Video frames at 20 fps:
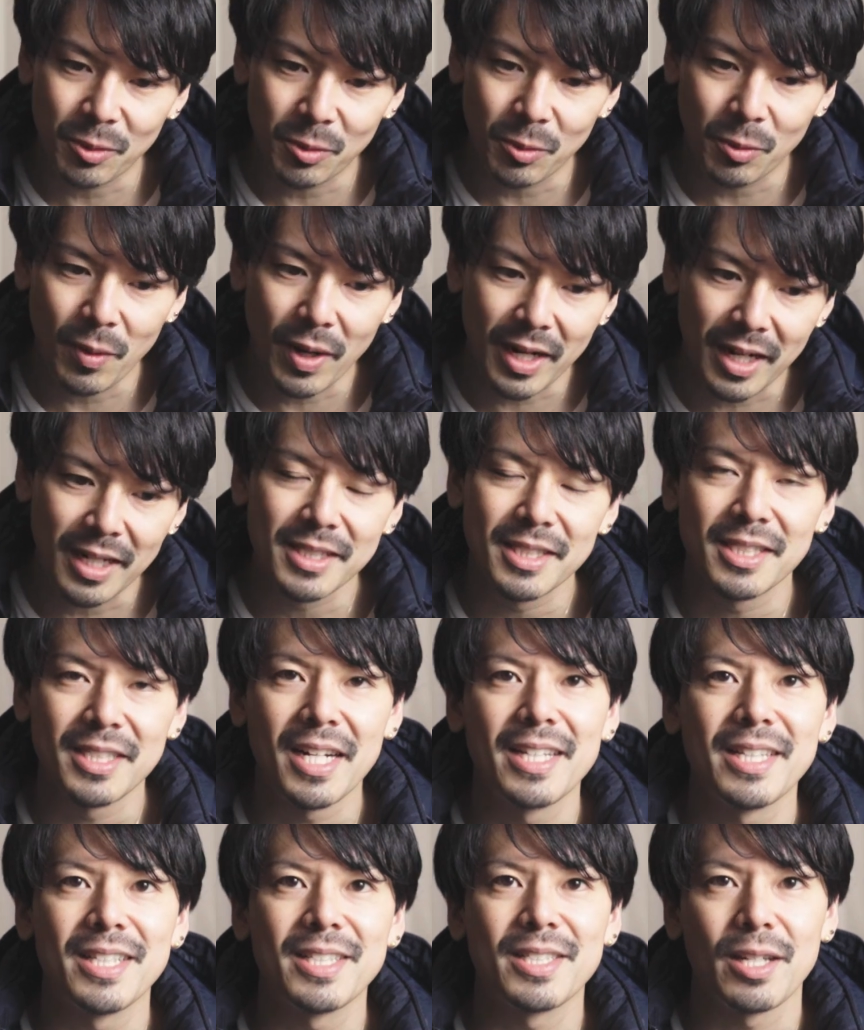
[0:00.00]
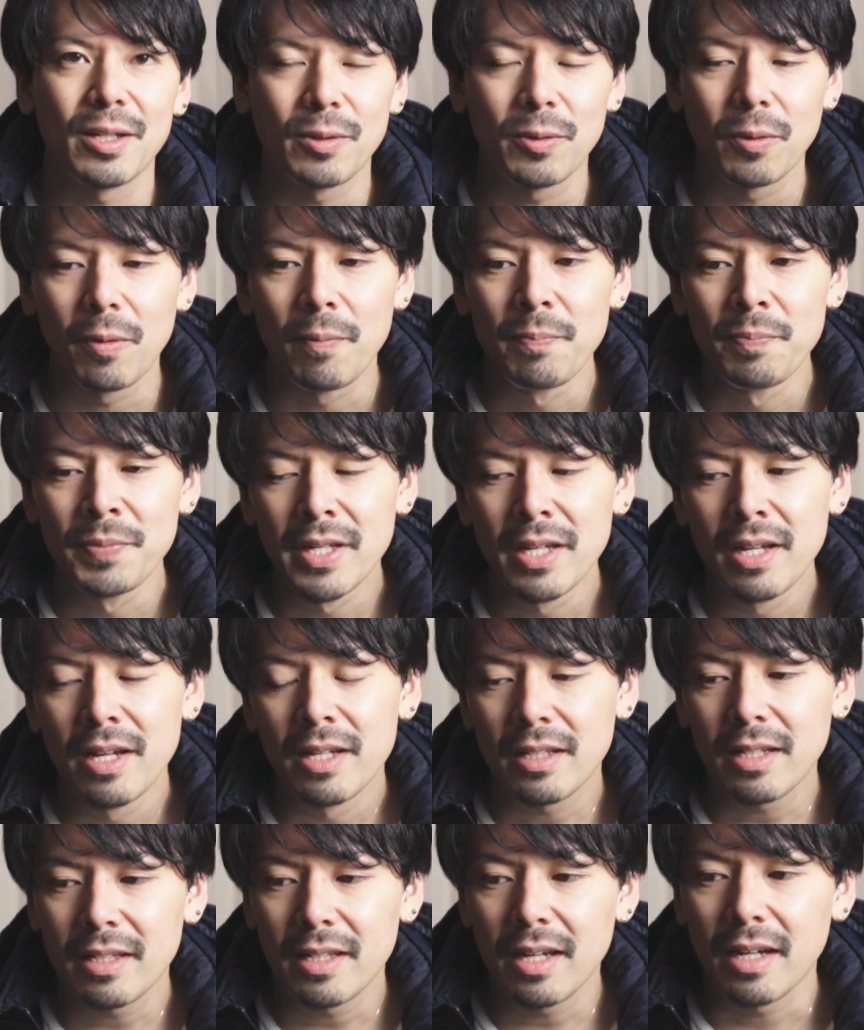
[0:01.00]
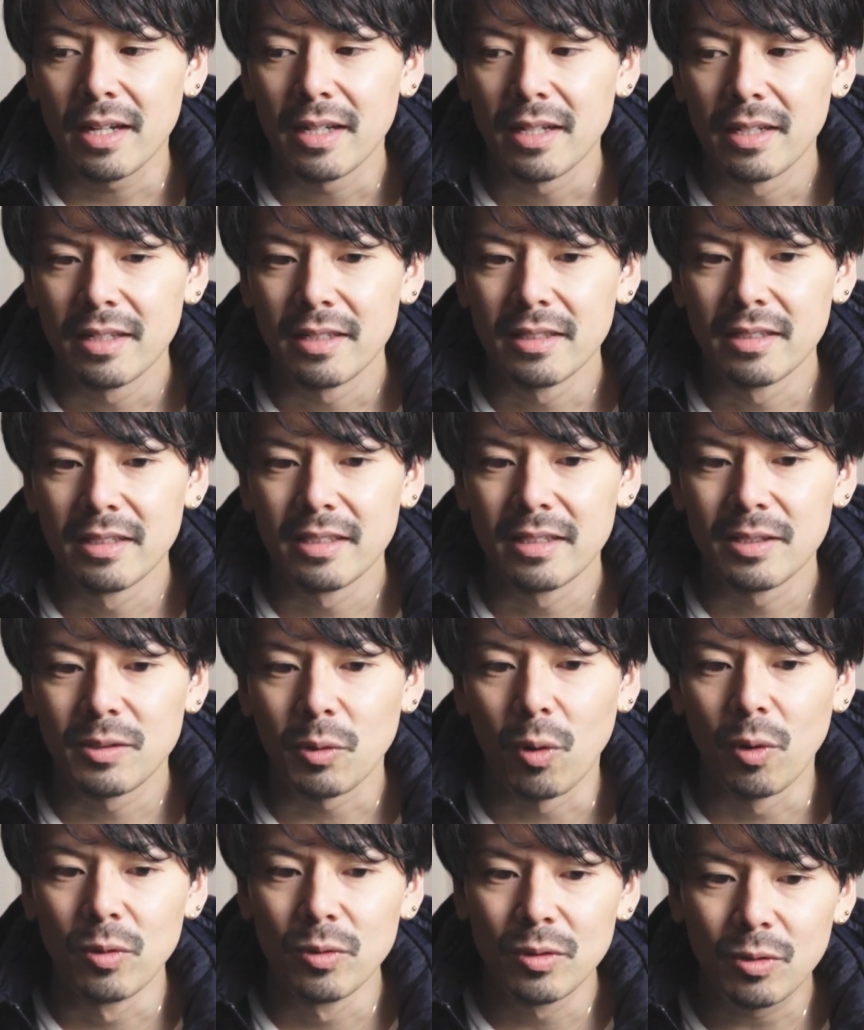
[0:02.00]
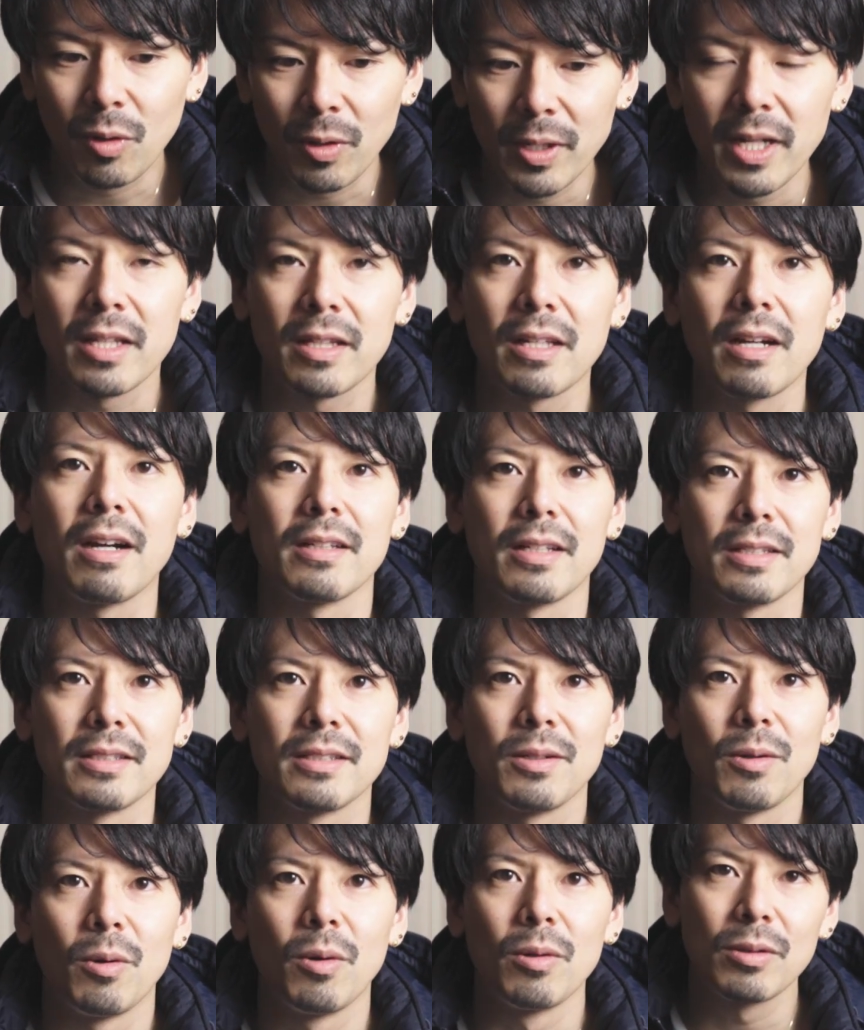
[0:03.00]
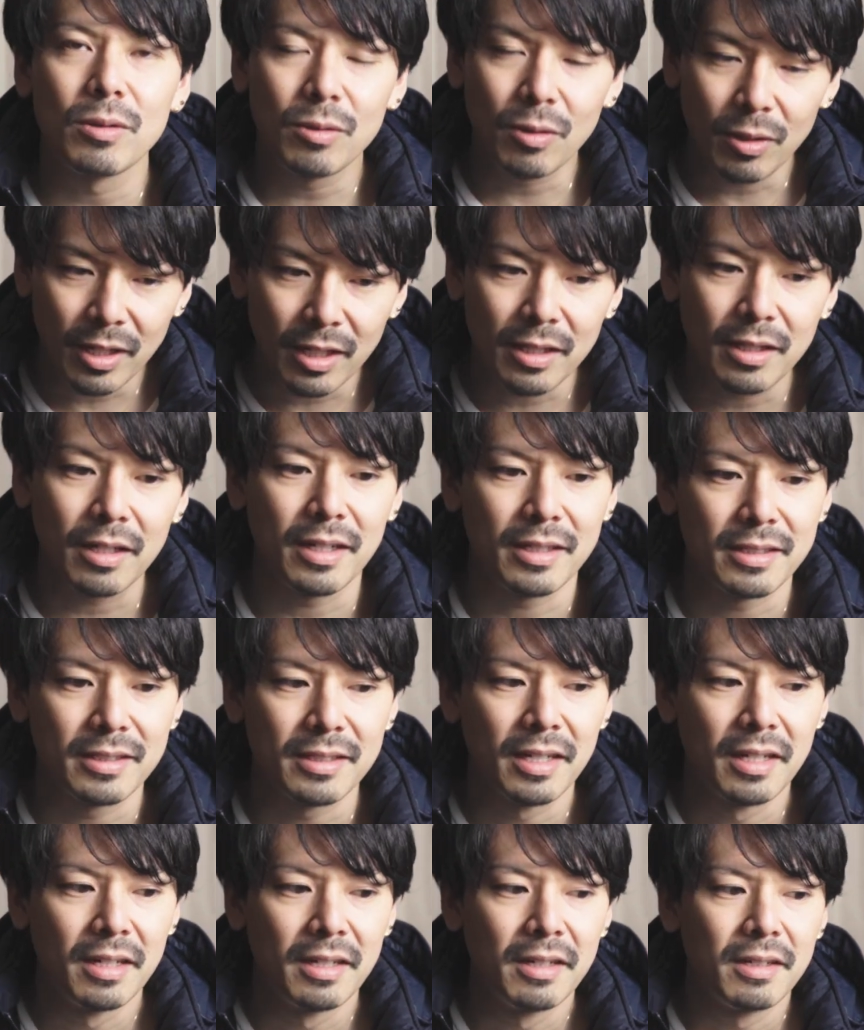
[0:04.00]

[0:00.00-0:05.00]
とは感じないんですけど、ただ、えーと、本当にあったかいです。本当にあったかいです。